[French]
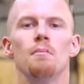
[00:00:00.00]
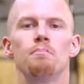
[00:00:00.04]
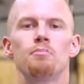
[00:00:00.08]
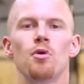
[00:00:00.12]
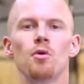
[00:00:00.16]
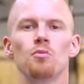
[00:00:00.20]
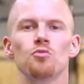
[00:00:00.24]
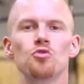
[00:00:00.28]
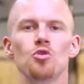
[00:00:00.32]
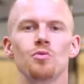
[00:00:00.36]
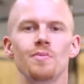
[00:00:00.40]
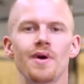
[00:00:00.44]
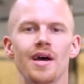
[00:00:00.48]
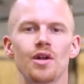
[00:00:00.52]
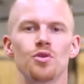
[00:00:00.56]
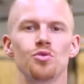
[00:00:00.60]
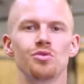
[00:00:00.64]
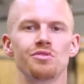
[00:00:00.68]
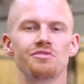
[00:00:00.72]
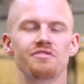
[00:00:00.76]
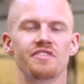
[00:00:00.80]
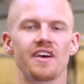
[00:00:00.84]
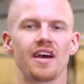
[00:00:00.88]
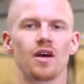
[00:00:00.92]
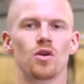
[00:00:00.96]
Paume de main
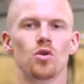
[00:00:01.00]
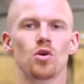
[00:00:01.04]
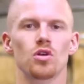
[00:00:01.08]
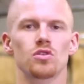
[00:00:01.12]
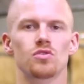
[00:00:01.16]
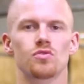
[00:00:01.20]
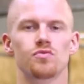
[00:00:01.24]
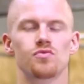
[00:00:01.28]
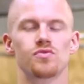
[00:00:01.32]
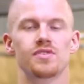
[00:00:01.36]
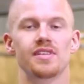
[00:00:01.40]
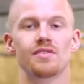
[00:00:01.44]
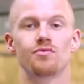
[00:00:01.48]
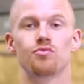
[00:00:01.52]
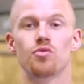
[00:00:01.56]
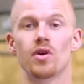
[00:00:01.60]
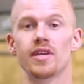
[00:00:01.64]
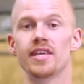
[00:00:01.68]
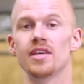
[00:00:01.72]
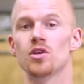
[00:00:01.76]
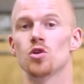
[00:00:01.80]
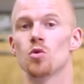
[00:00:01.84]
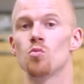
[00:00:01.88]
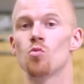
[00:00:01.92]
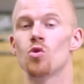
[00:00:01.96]
l'une vers l'autre, vous
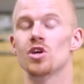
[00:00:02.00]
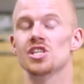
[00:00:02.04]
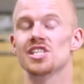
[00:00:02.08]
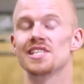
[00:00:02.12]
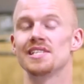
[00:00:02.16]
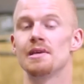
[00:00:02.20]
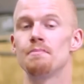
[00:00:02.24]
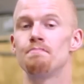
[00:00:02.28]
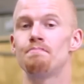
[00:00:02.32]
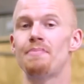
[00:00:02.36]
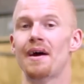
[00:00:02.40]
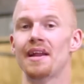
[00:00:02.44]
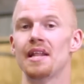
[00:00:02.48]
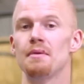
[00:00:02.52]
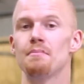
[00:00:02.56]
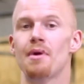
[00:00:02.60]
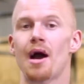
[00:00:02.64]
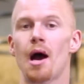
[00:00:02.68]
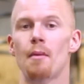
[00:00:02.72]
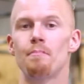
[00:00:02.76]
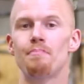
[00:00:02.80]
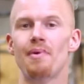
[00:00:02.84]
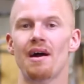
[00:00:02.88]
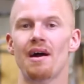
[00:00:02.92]
voyez que moi je n'ai pas les bras